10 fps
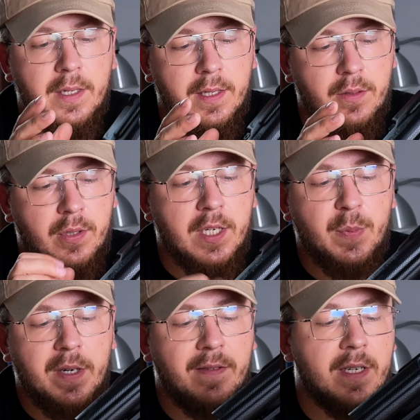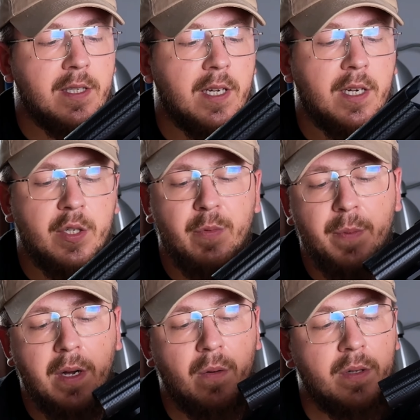E, druga sprawa jest taka, żeby
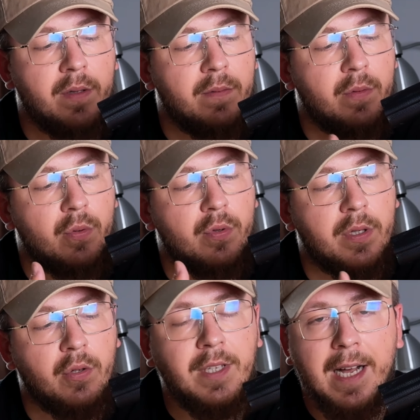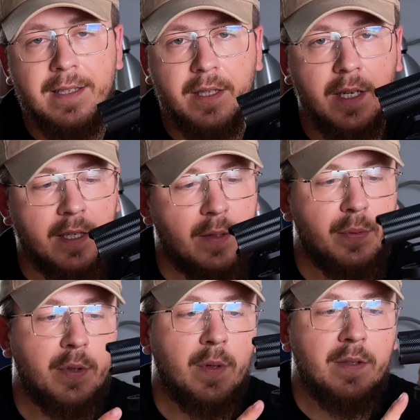miały różne dodatki, jak na
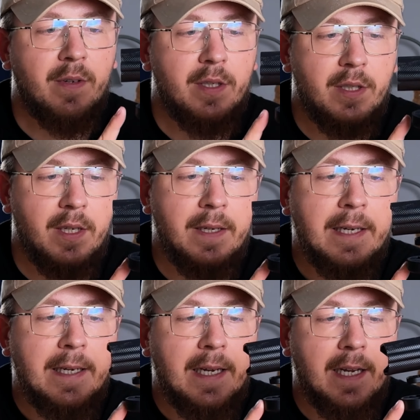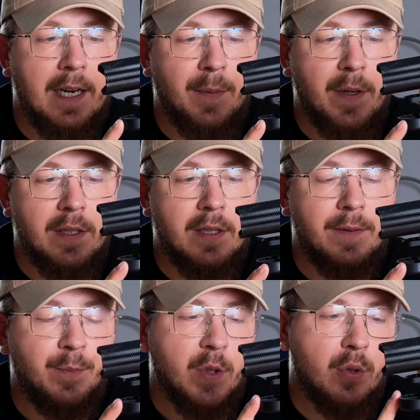przykład właśnie element,
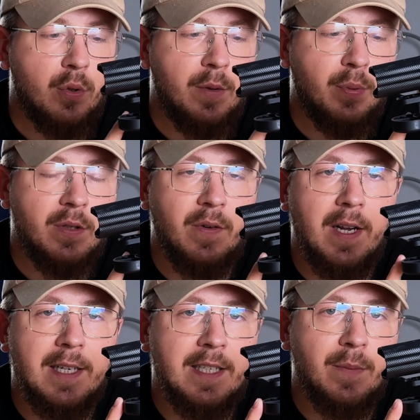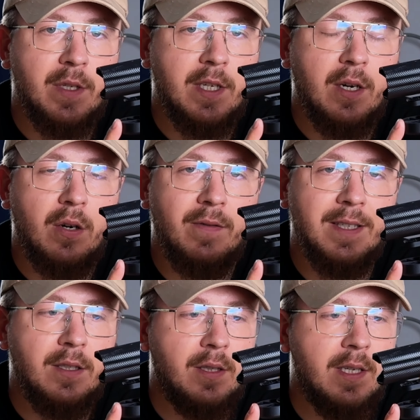który pozwala nam
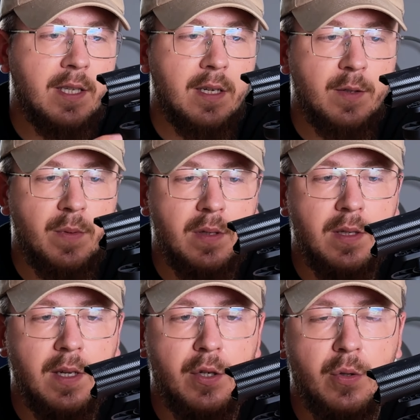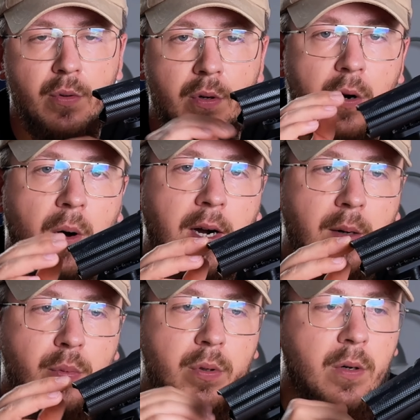zachować dystans między naszą nogą a
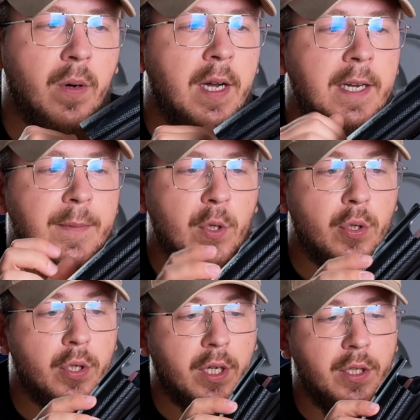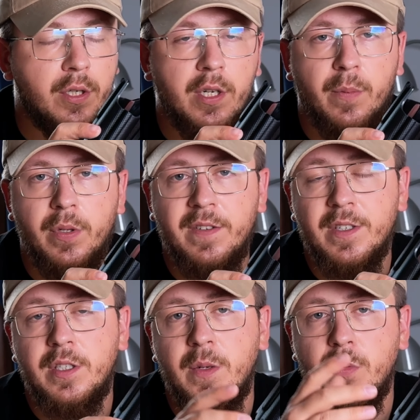kaburą troszeczkę niżej,
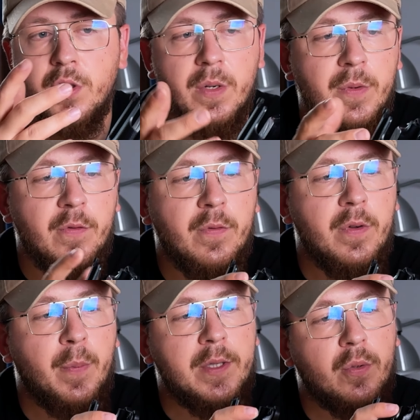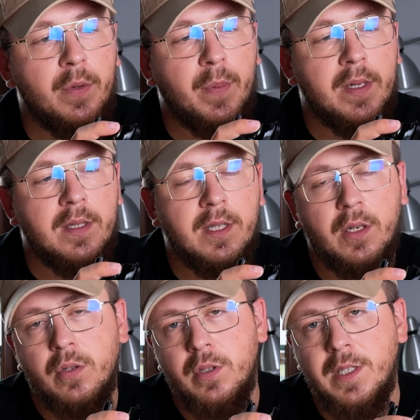ponieważ nie możemy w wypadku IPSC
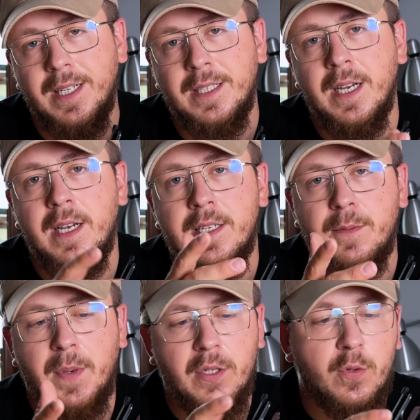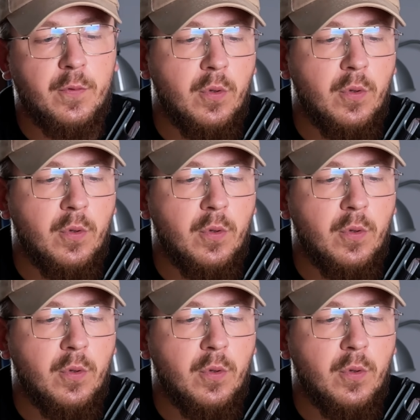korzystać z pasów